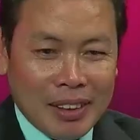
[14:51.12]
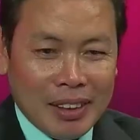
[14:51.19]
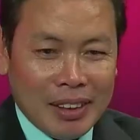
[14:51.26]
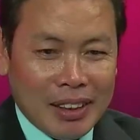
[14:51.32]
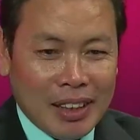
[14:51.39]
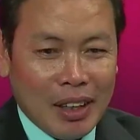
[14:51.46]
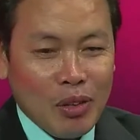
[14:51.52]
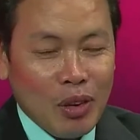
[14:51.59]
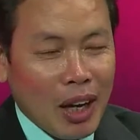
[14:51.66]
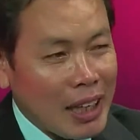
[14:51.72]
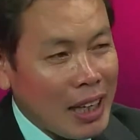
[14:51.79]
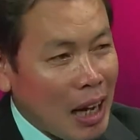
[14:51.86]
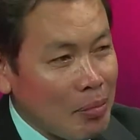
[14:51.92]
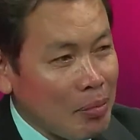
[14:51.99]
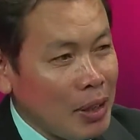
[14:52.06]
Nagwa
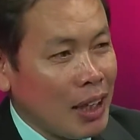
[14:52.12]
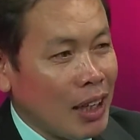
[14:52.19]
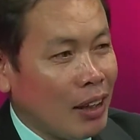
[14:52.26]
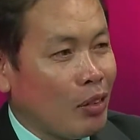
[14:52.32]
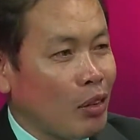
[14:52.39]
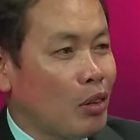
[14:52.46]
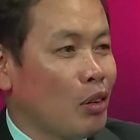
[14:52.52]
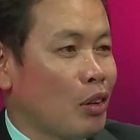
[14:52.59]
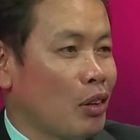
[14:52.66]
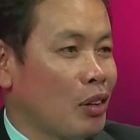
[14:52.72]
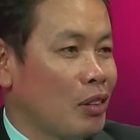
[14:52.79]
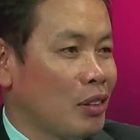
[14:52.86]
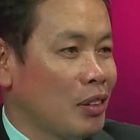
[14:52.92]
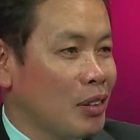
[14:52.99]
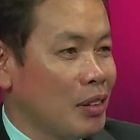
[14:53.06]
nami ang kolor.
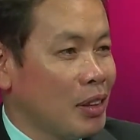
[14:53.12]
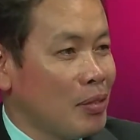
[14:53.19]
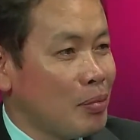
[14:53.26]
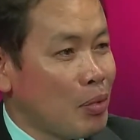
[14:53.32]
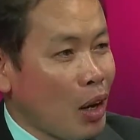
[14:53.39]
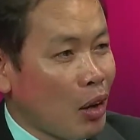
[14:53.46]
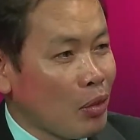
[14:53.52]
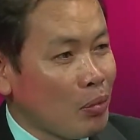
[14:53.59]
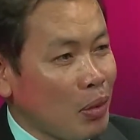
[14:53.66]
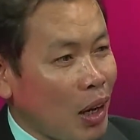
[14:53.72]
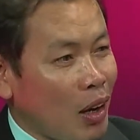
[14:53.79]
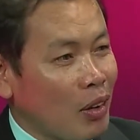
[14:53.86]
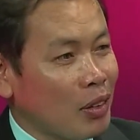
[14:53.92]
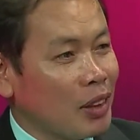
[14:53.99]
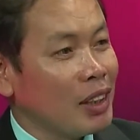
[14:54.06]
Brown
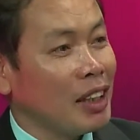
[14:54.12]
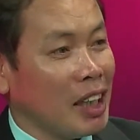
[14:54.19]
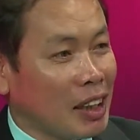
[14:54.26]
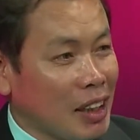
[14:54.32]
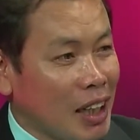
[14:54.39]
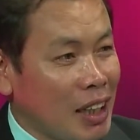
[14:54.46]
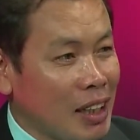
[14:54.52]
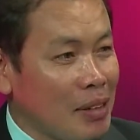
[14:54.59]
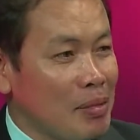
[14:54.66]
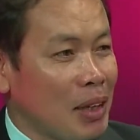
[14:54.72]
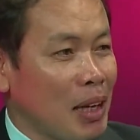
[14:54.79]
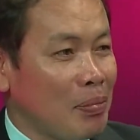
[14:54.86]
brown kita nga mga